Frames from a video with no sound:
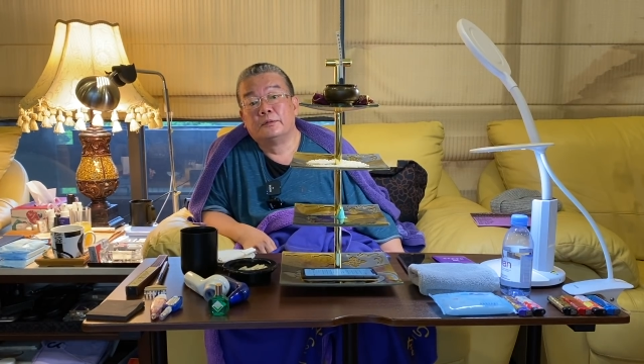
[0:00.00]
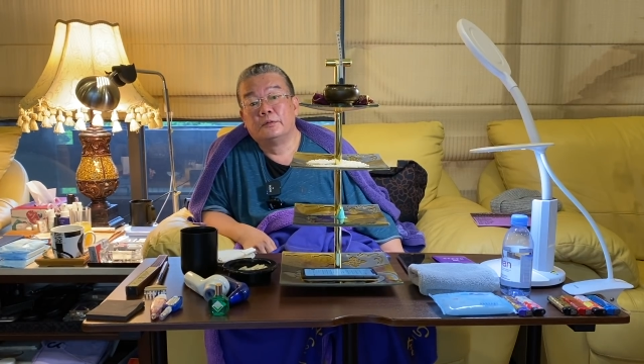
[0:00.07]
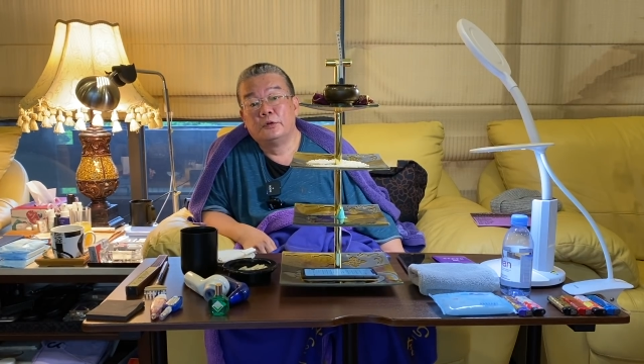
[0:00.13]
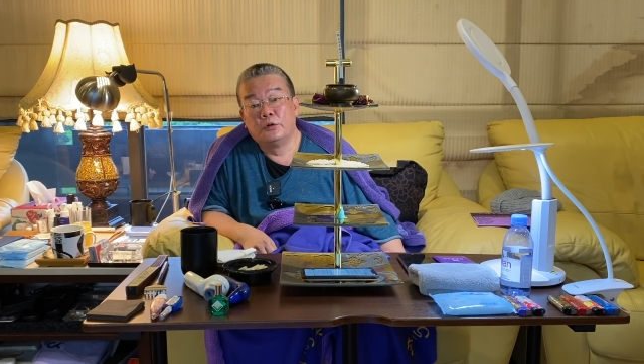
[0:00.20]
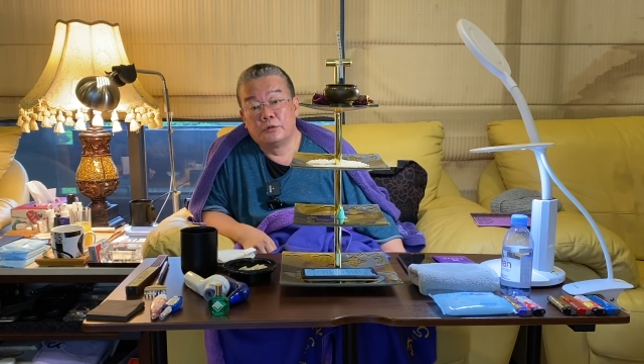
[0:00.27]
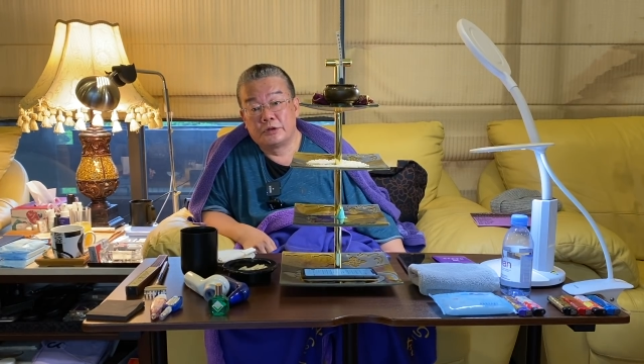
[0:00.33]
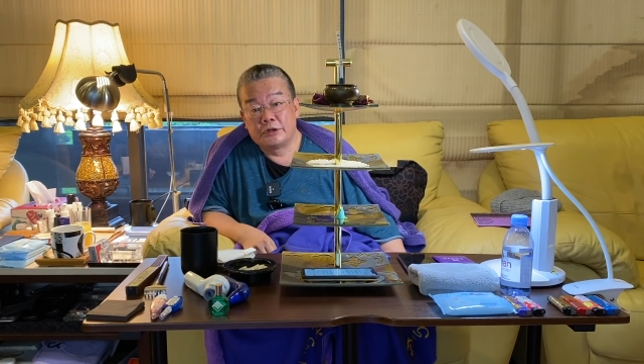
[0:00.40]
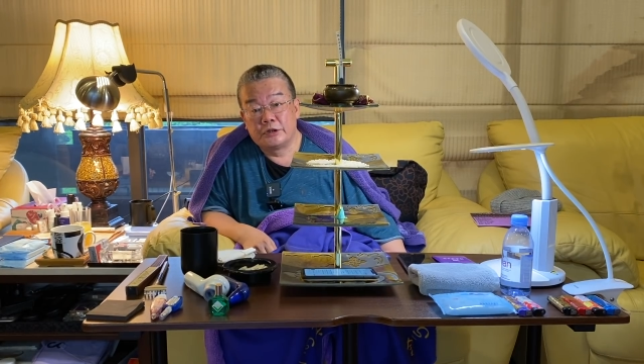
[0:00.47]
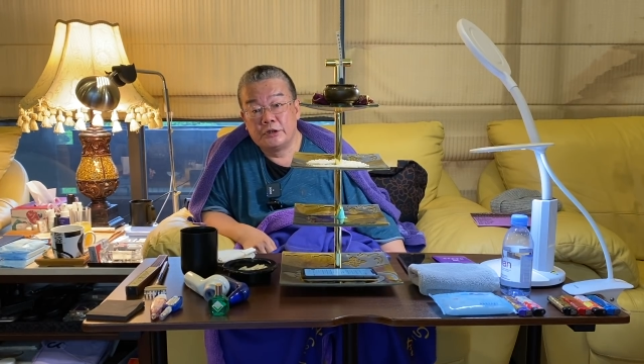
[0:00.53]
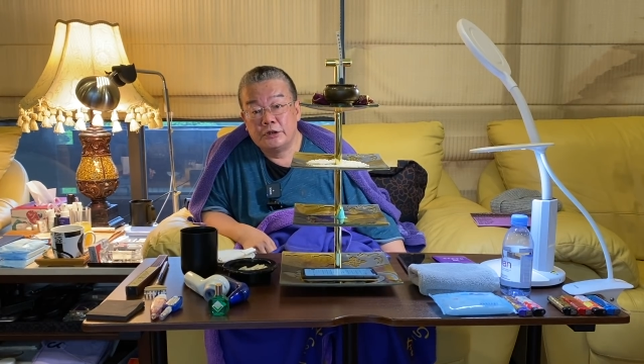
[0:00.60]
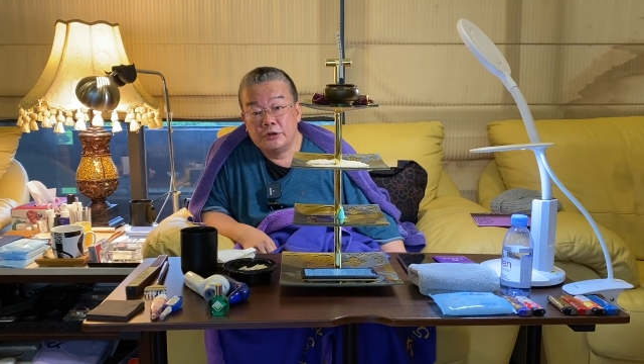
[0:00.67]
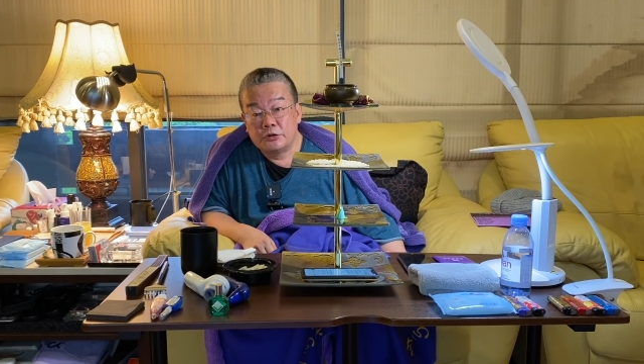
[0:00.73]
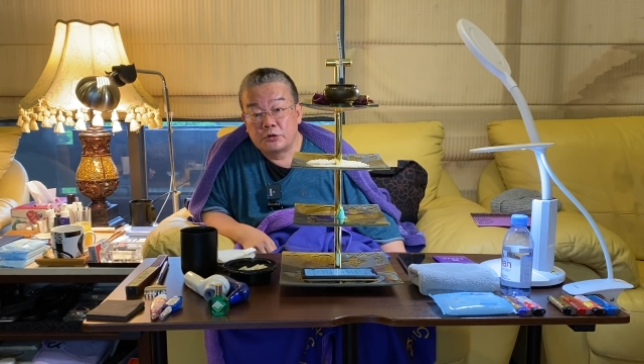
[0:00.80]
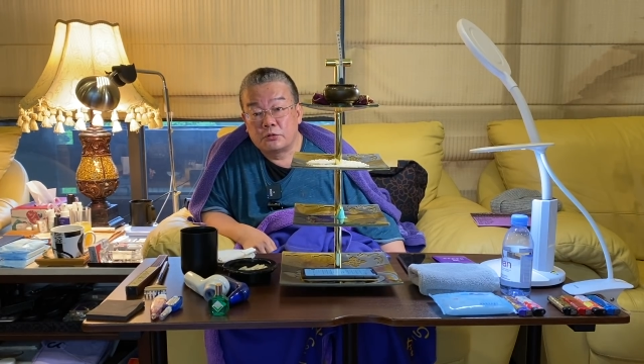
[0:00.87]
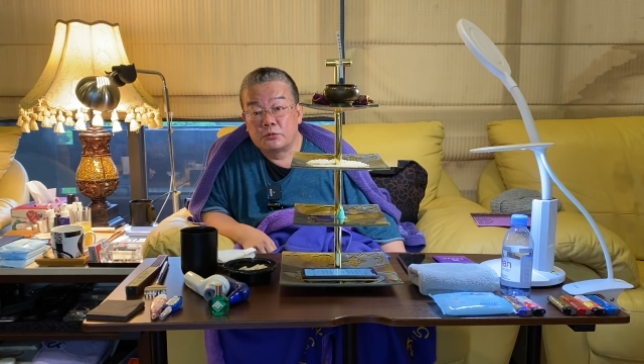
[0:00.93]
六七
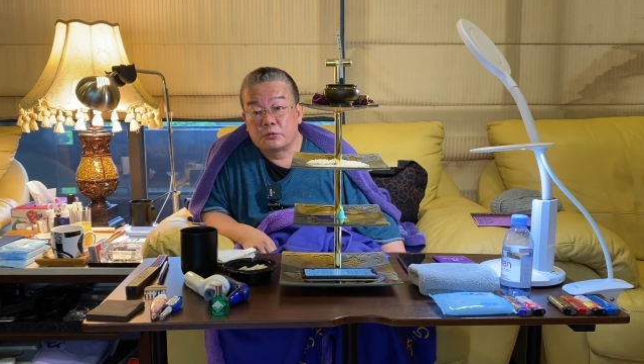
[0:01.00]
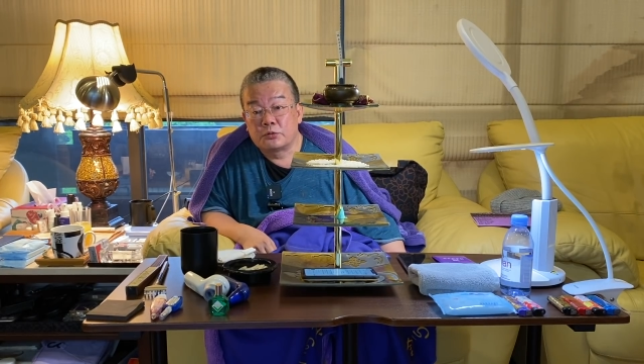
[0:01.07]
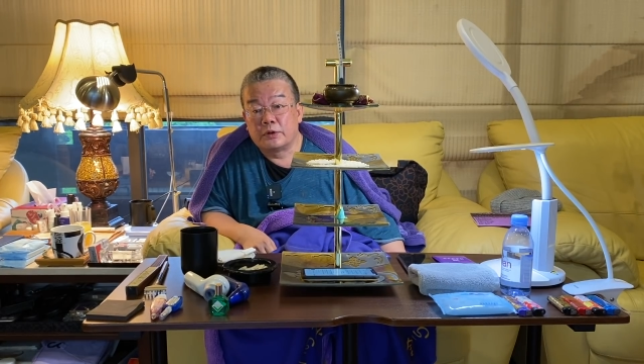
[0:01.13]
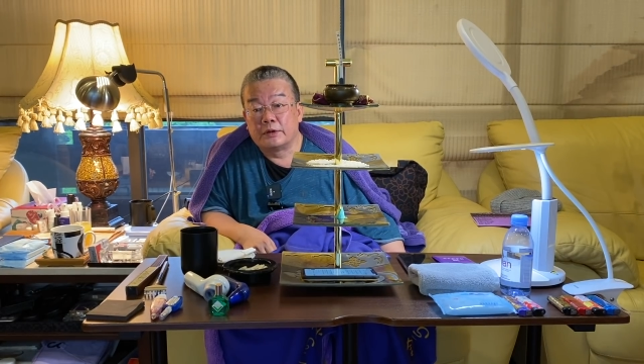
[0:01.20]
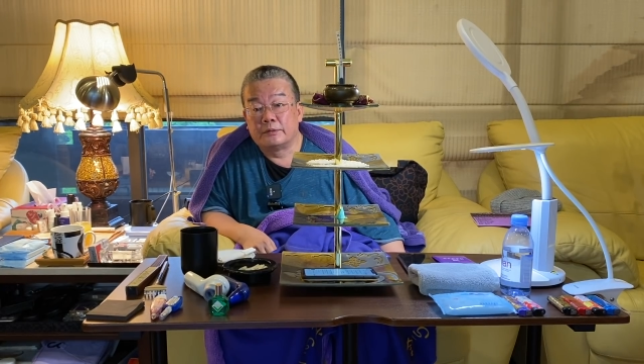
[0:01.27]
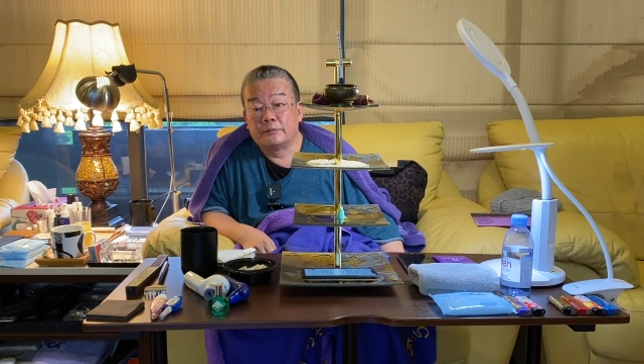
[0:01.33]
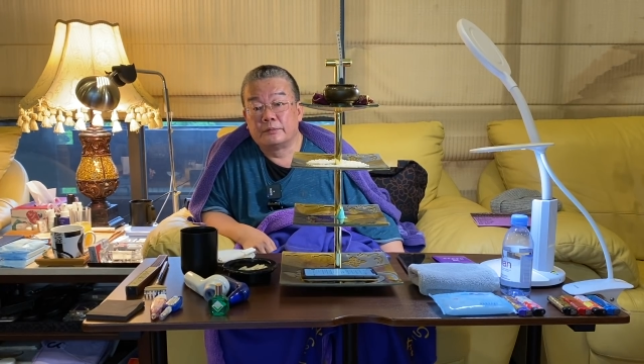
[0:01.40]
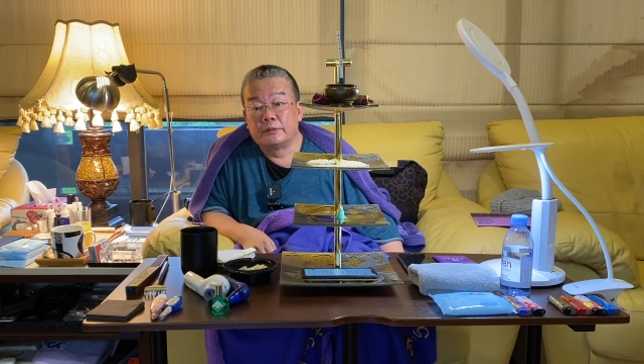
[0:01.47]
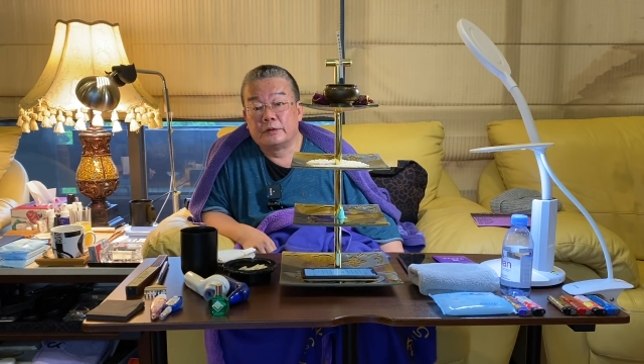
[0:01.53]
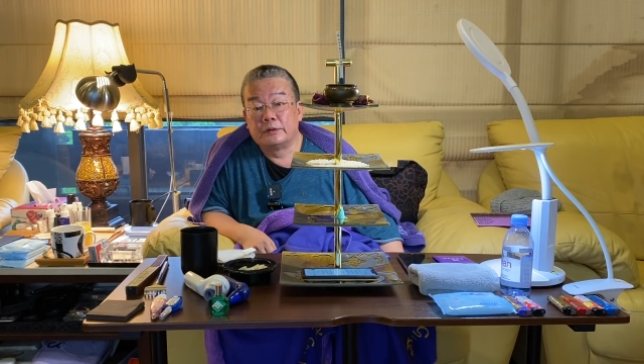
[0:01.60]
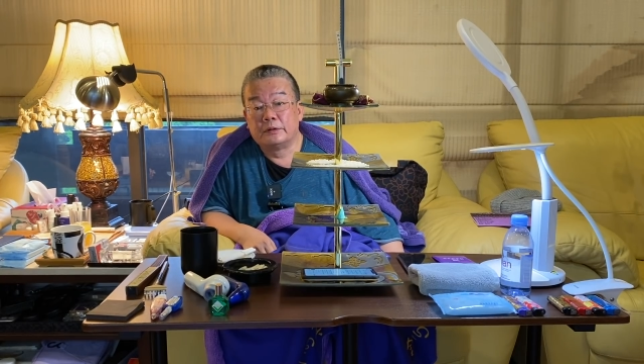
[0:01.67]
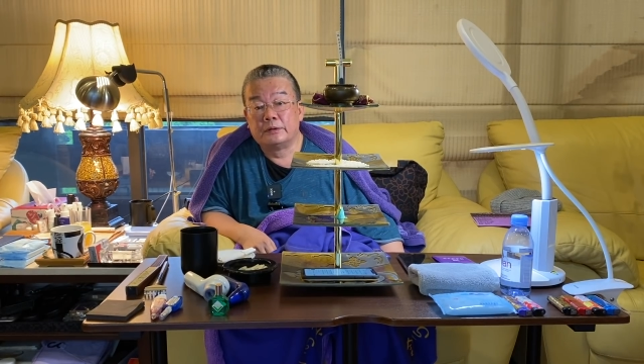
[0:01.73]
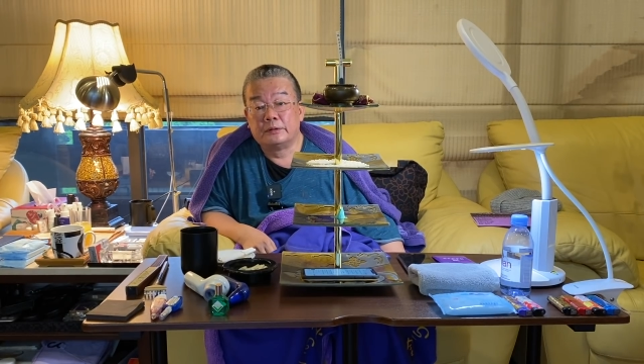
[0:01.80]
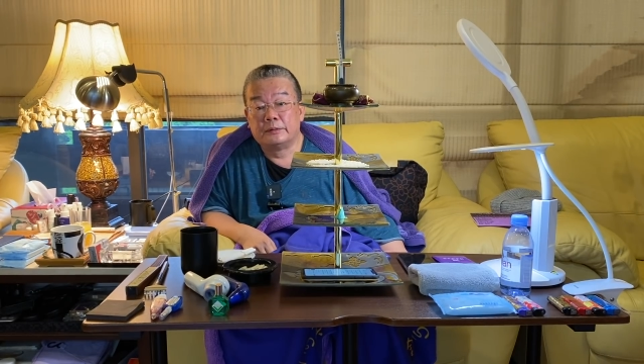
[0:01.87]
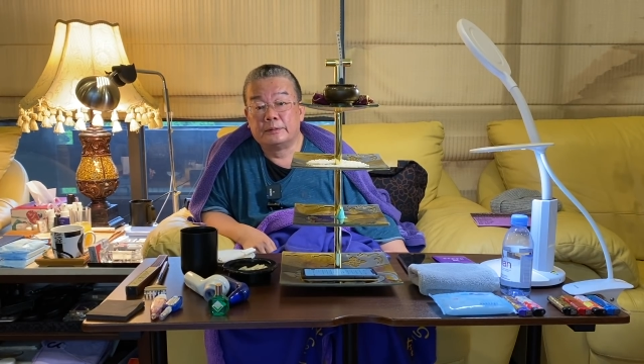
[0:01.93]
因中转
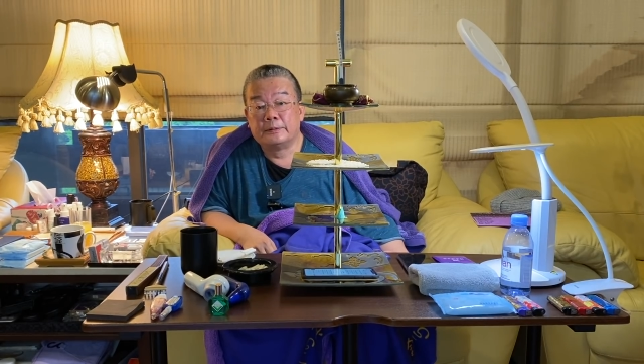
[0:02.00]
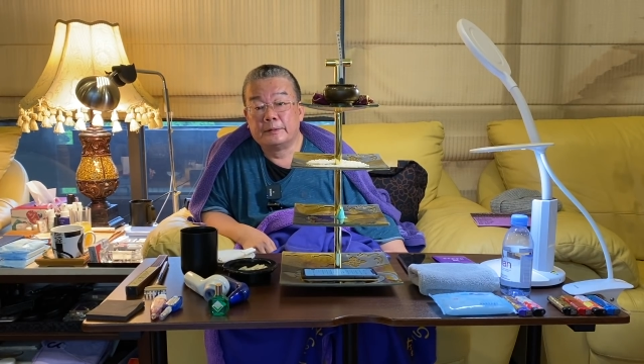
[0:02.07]
哦，